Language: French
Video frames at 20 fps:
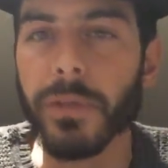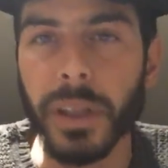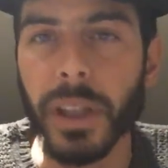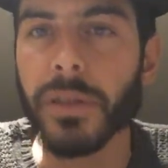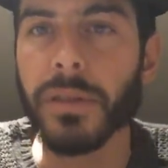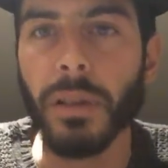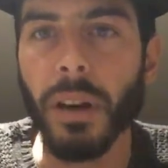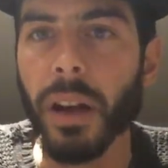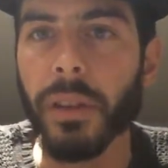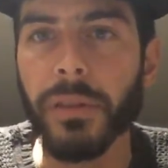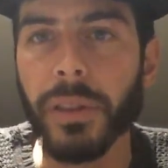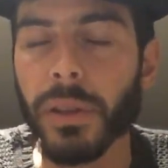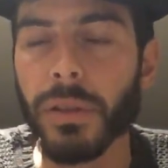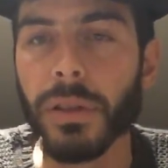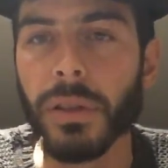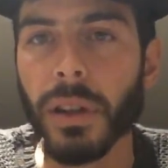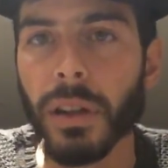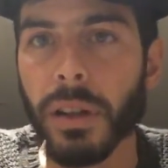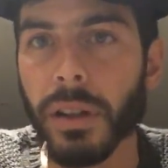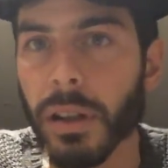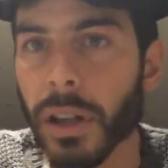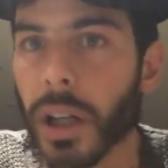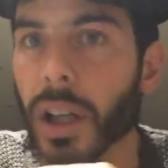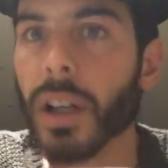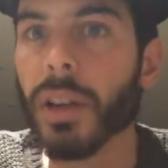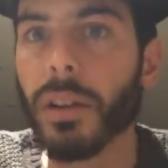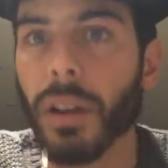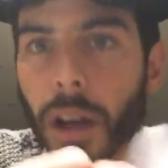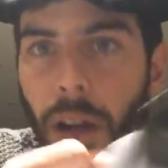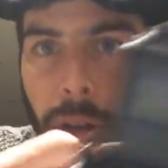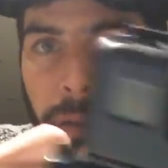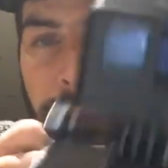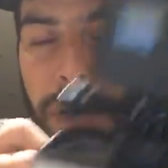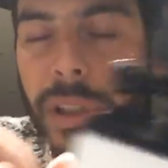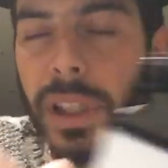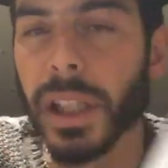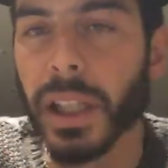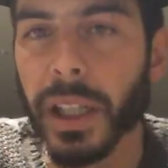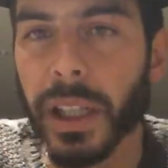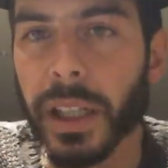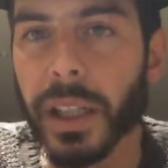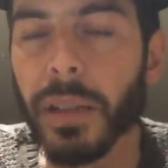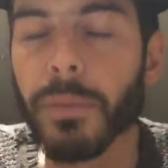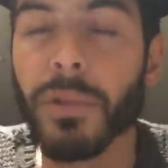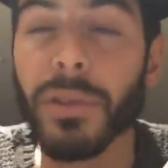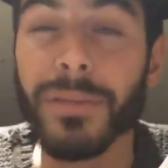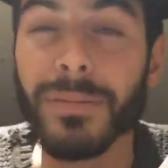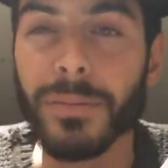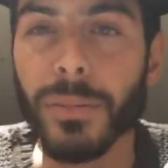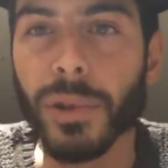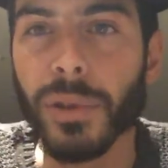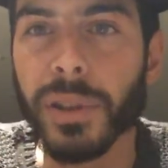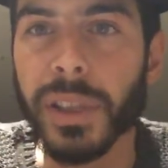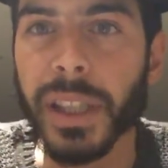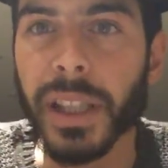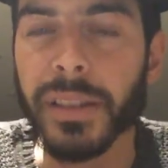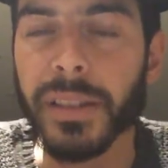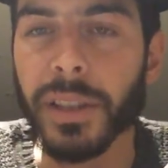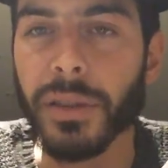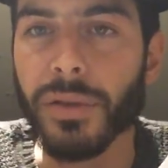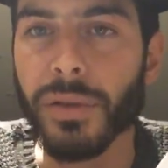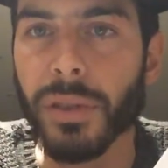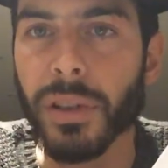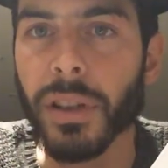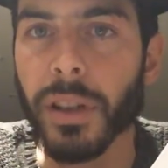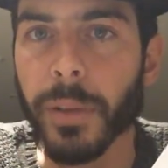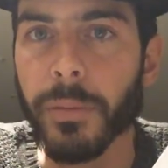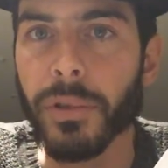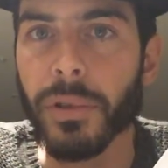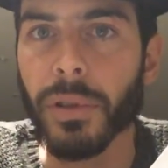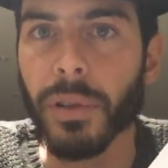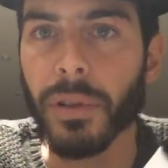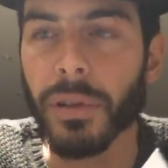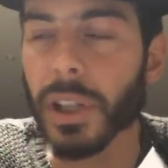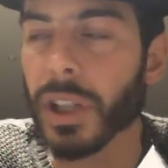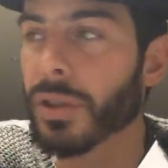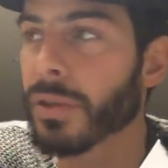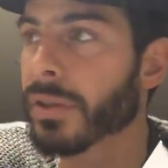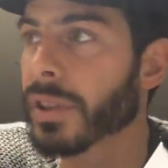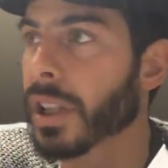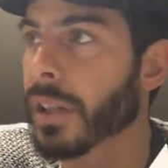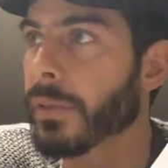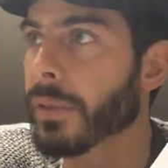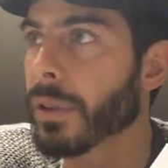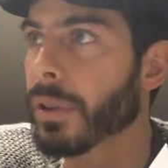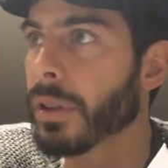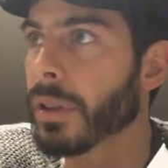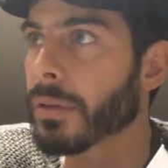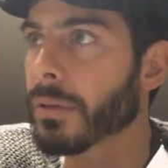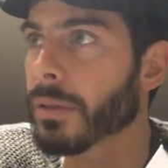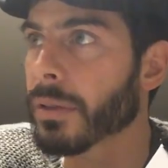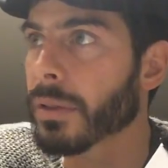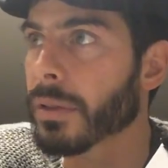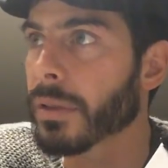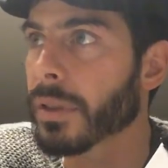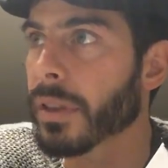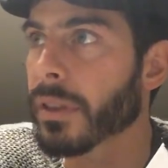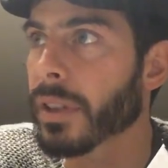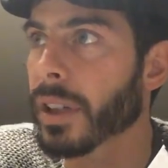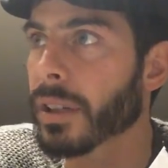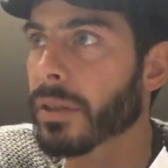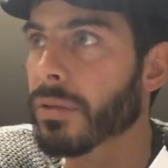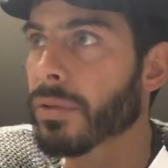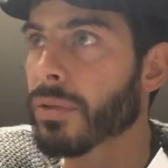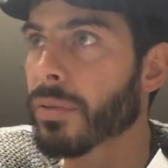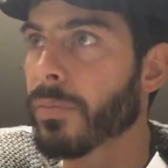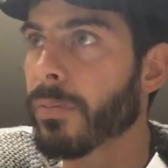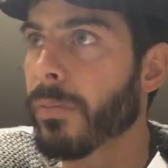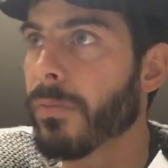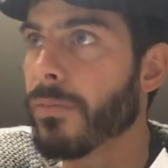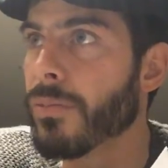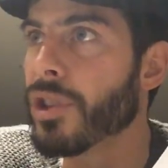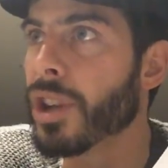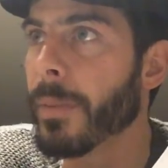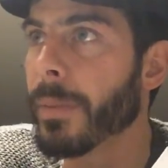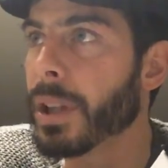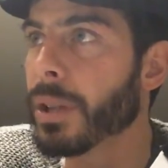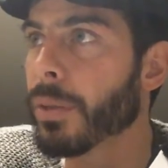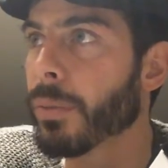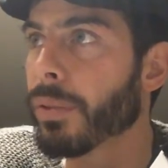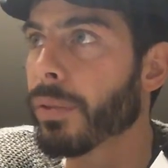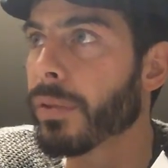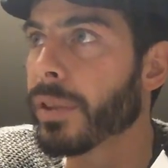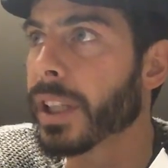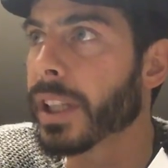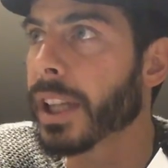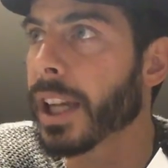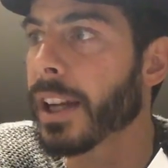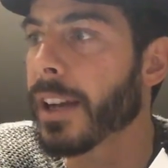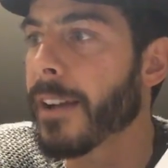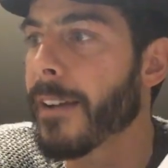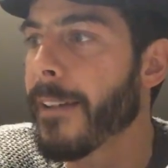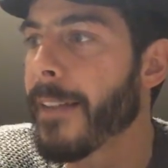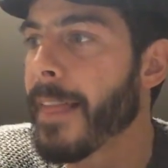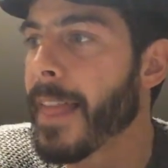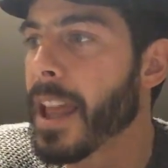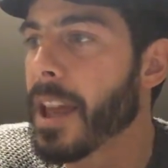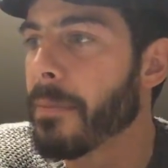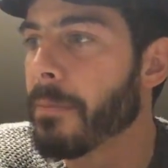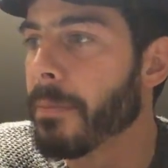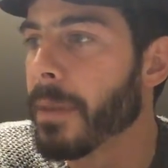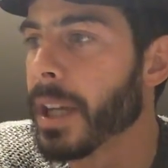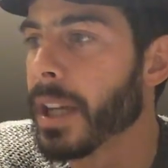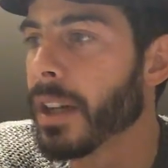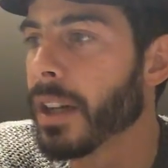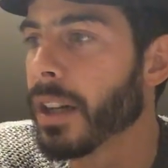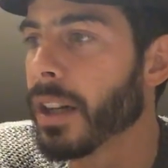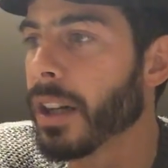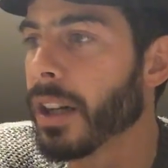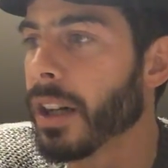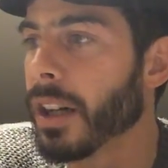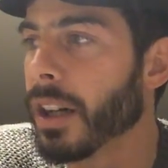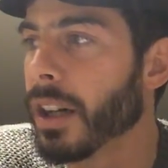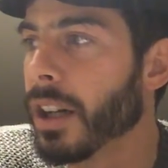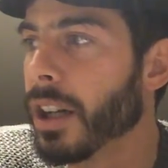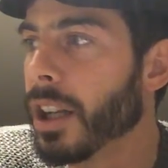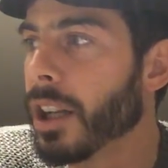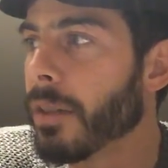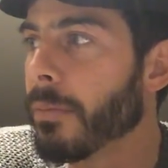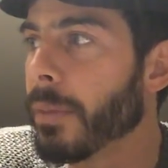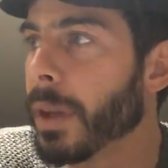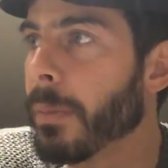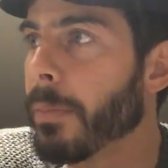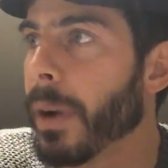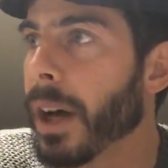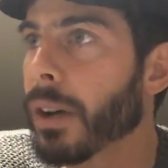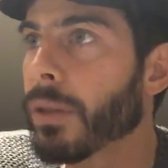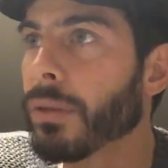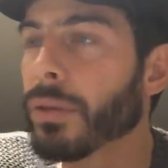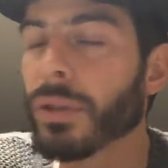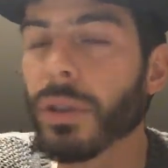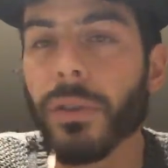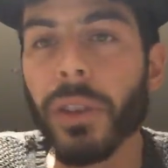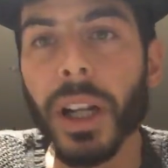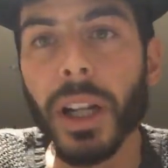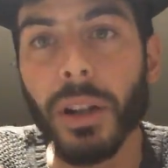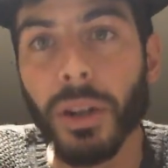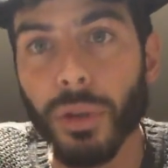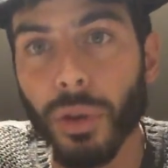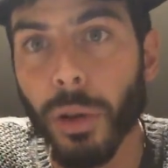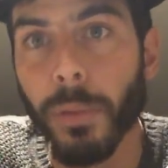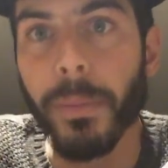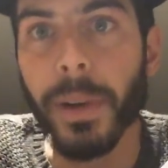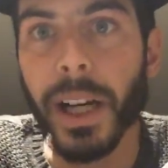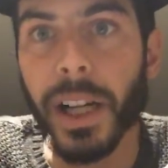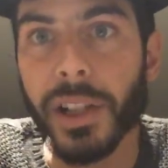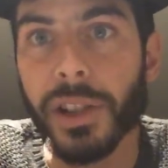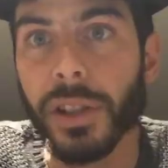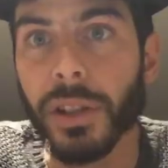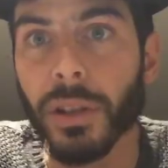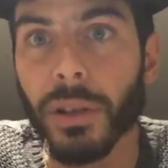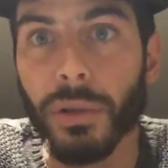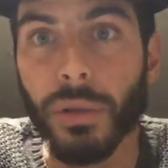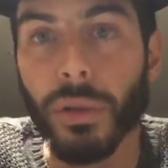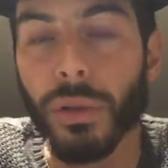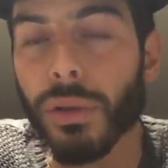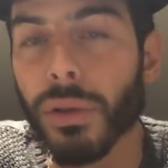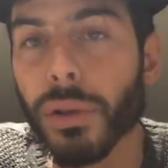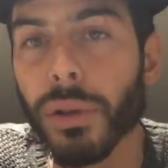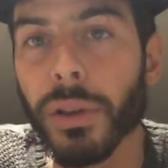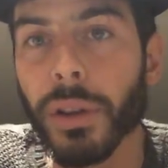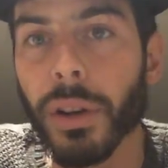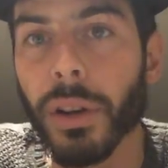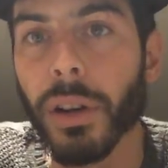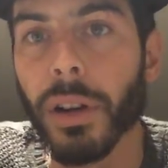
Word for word: Vous êtes sur un vélo, euh, vous tirez. Bon, le tir, c'est toujours quand même une, quelque chose qui est violent, donc ce sera jamais non plus nickel. Mais mais par contre, voilà, quand on marche, qu'on court,